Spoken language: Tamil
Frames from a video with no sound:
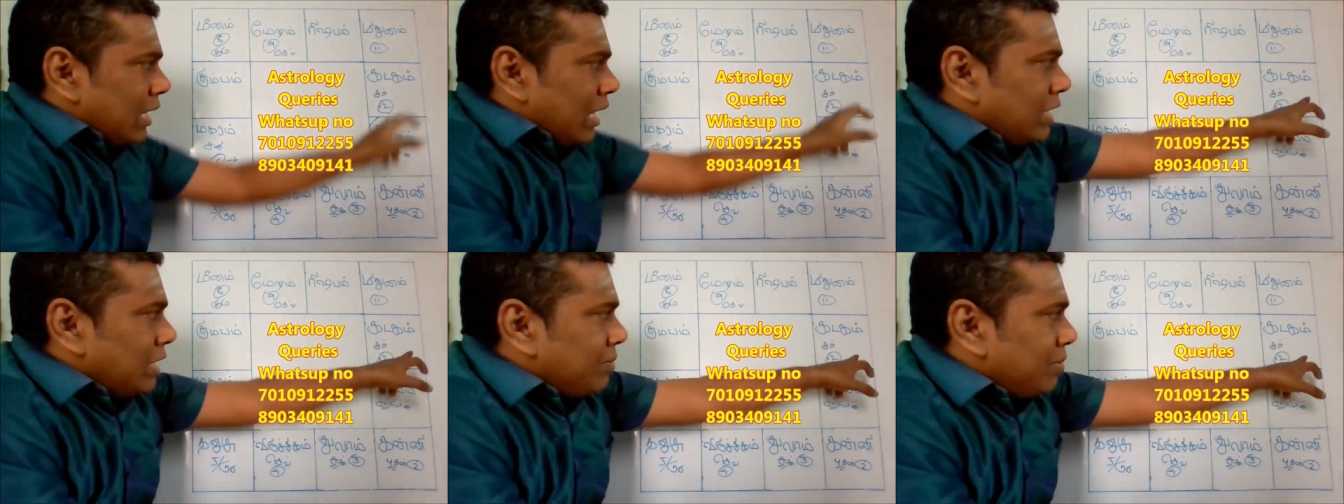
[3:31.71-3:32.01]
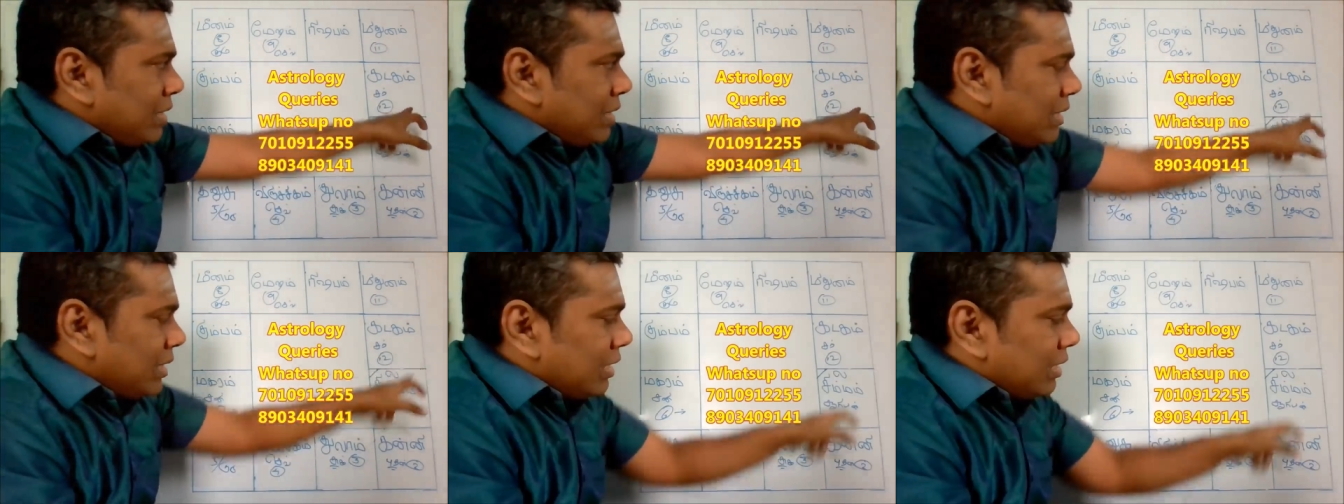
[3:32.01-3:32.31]

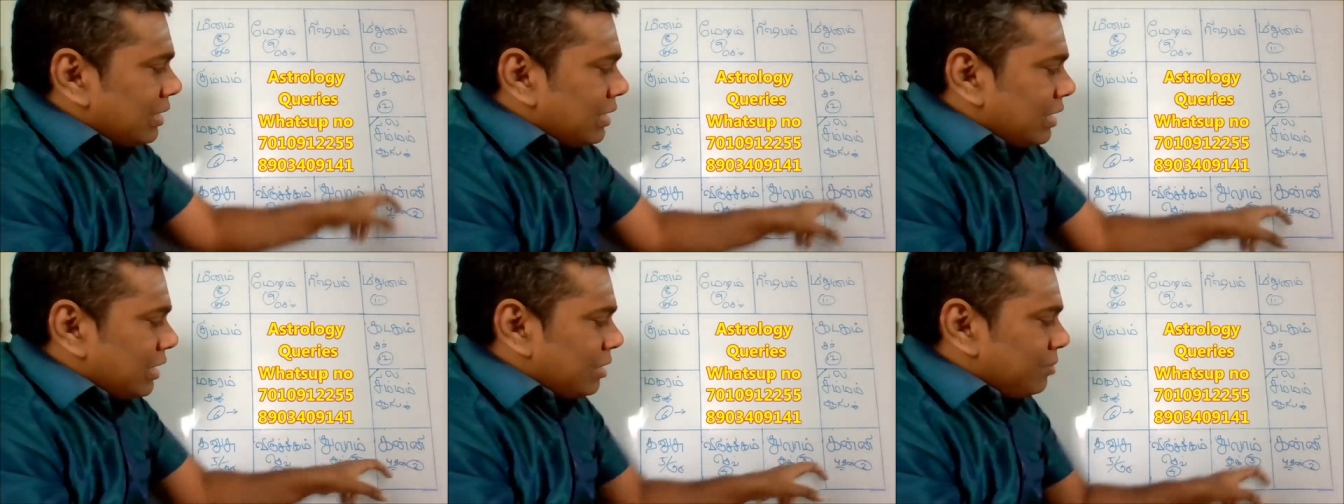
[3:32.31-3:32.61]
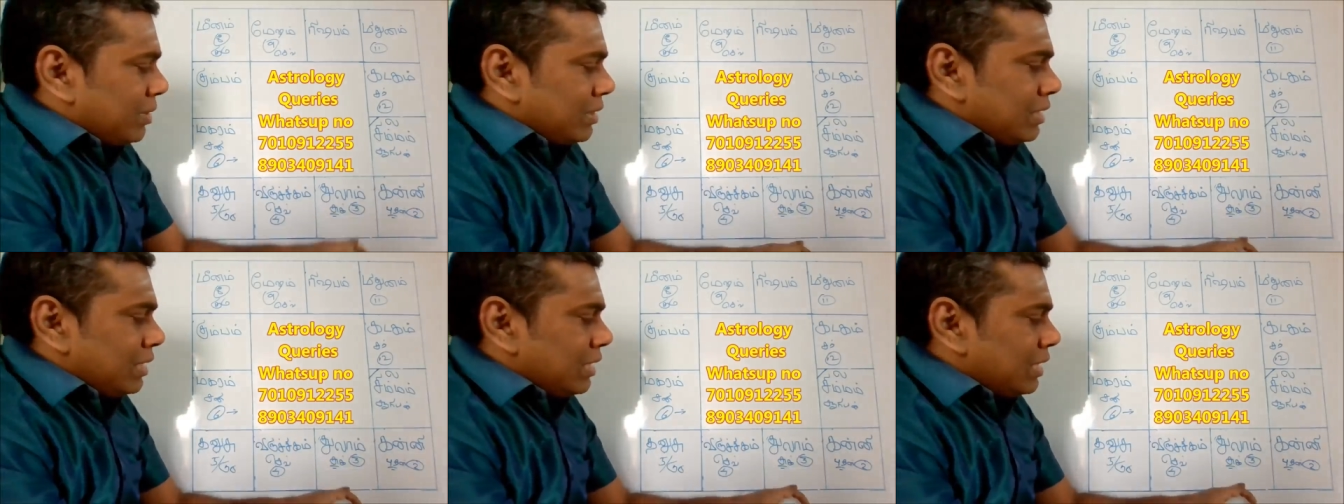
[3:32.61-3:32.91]
அதிபதிகள் இருக்காங்க
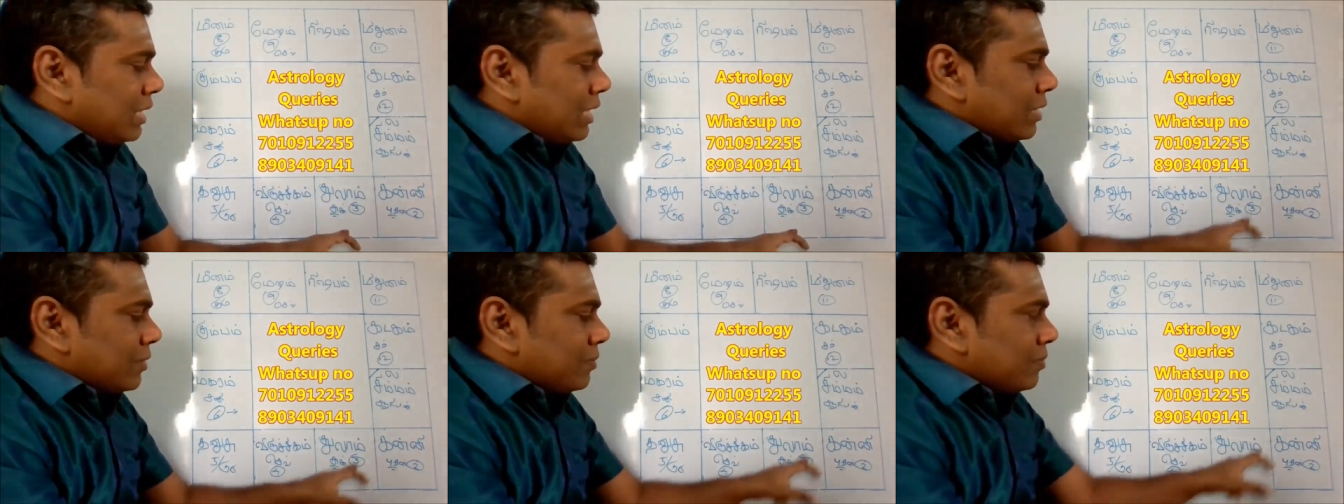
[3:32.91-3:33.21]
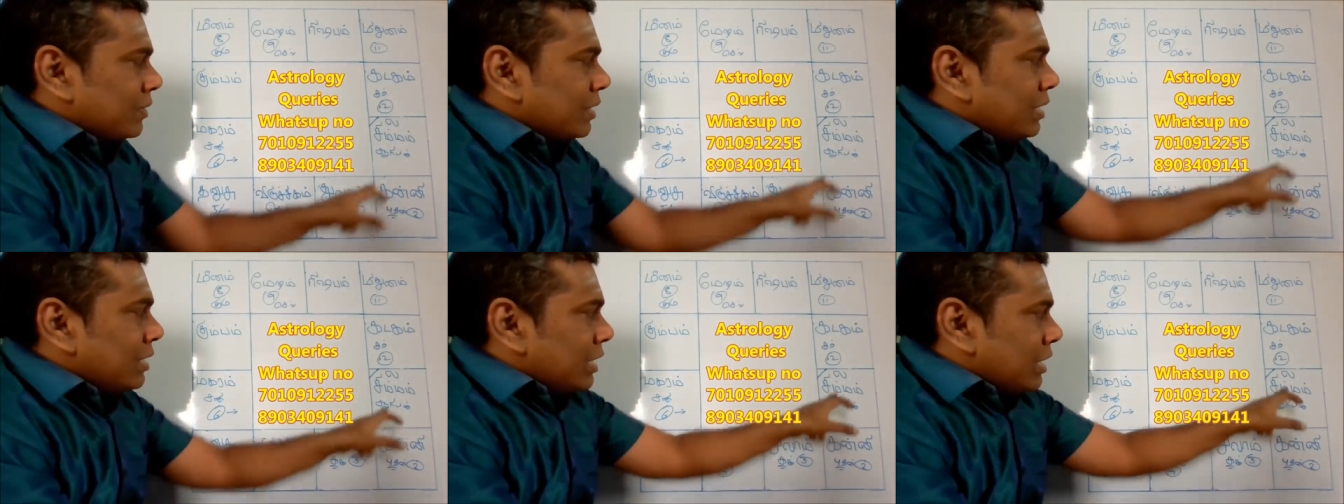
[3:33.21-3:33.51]
பாத்தீங்களா
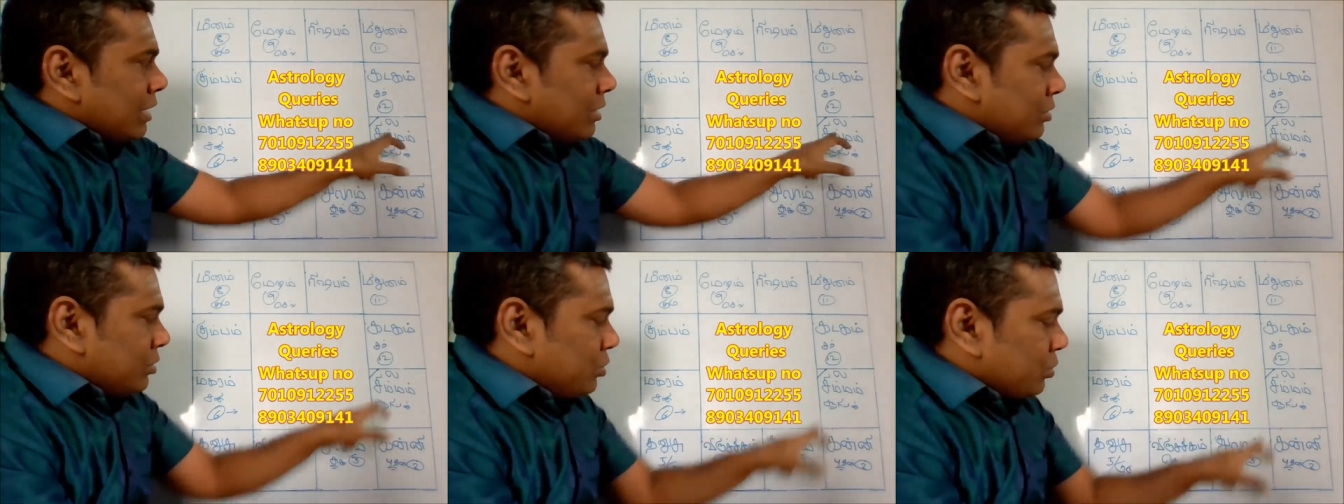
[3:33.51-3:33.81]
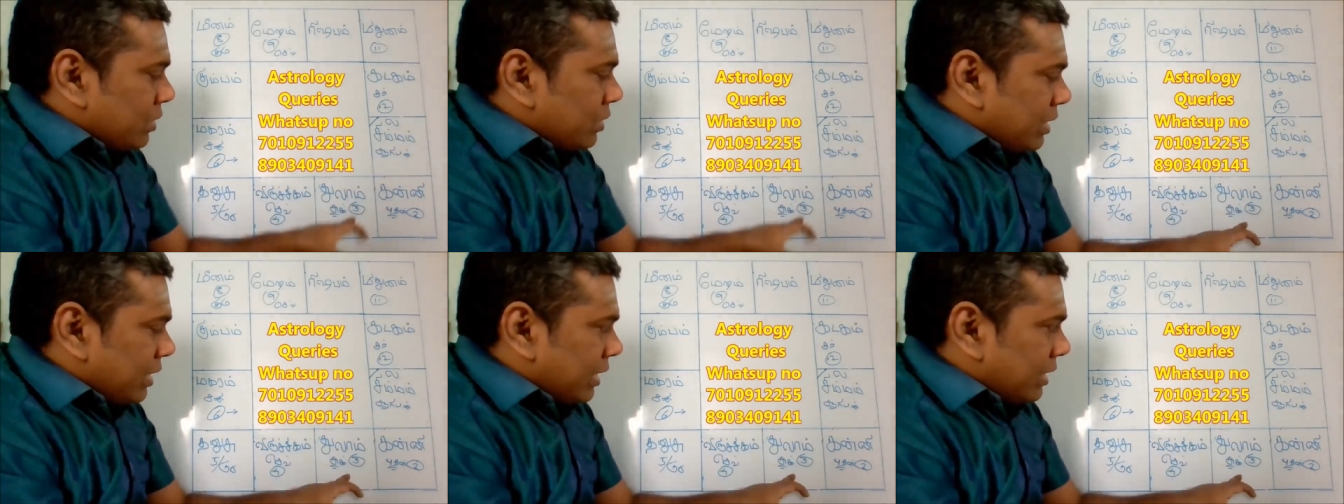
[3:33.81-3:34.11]

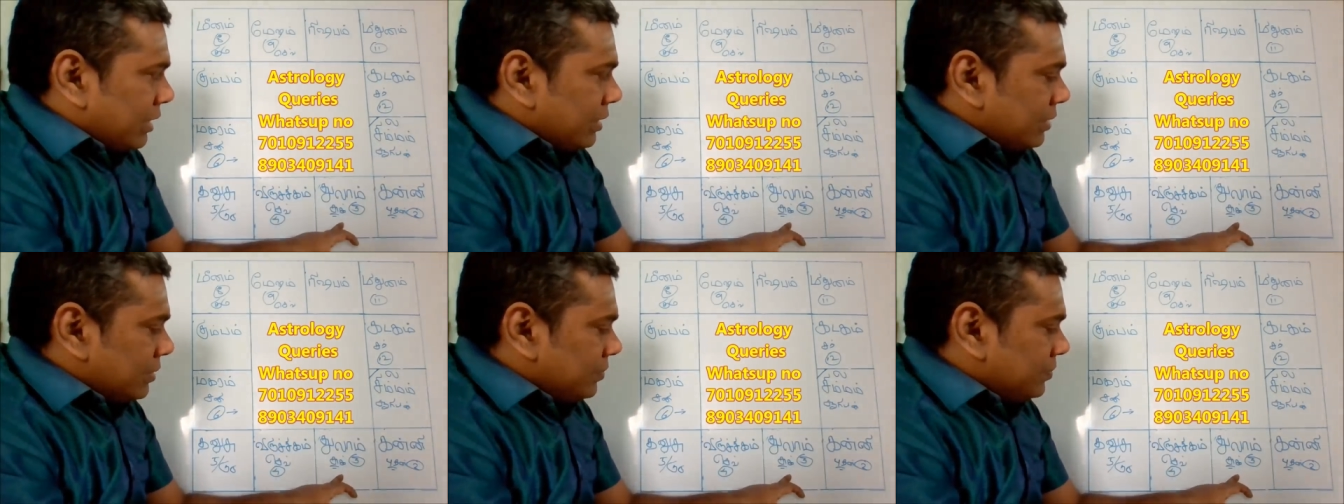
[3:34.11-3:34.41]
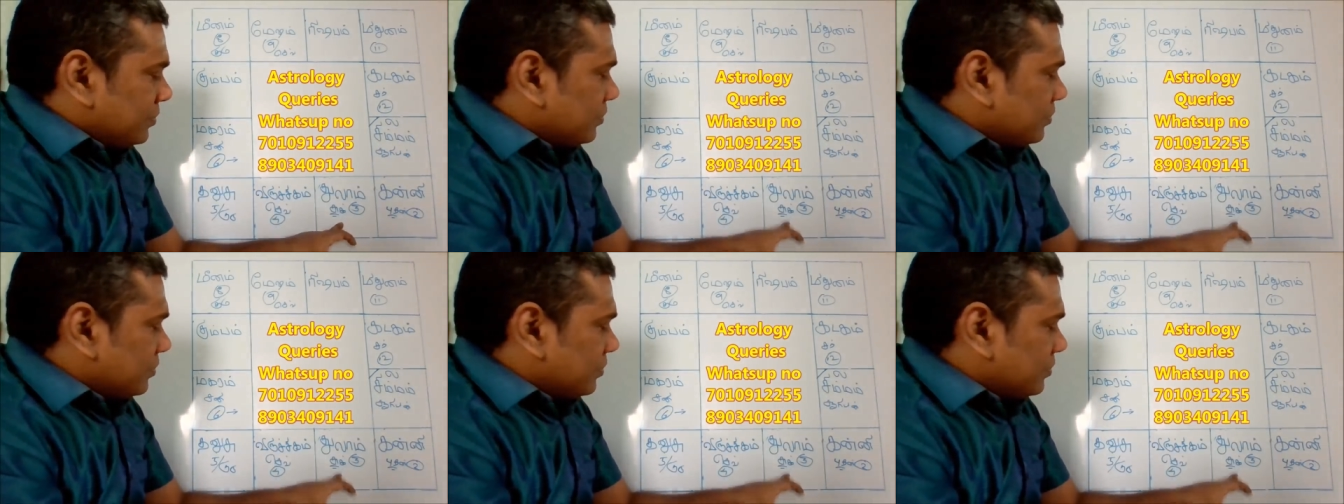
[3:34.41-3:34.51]
சுக்கிரன்